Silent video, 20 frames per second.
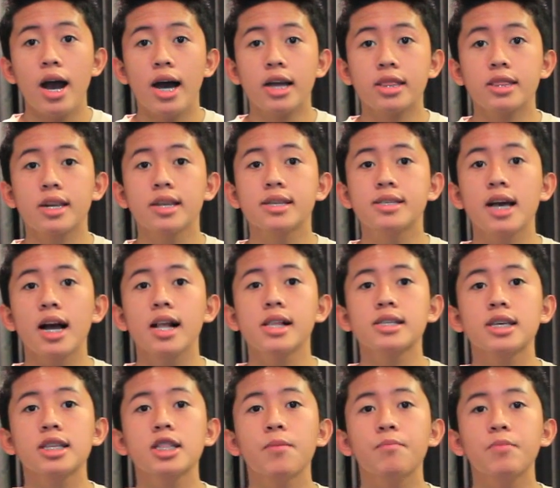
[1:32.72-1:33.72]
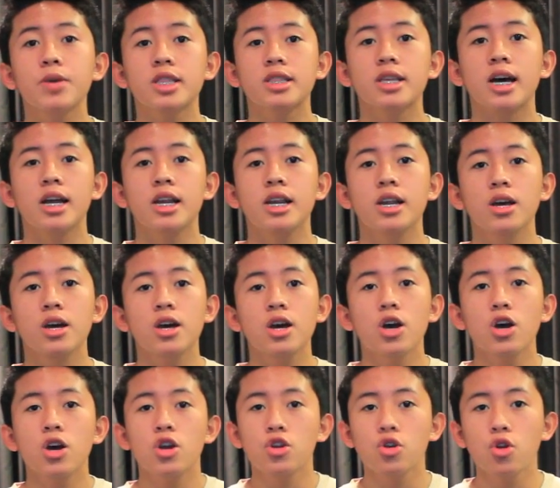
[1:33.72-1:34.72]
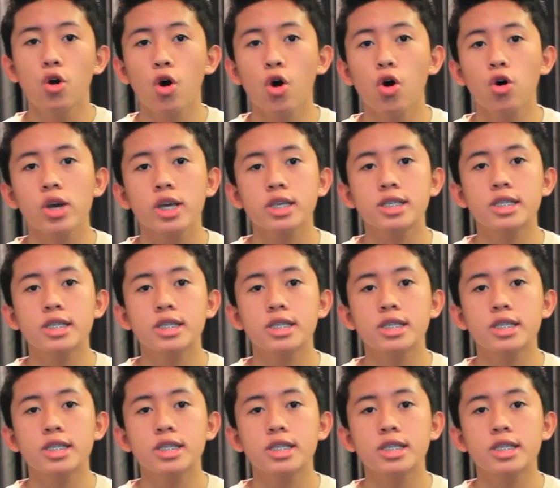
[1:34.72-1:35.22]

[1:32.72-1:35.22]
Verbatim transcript: at Rizal sa Dapitan noong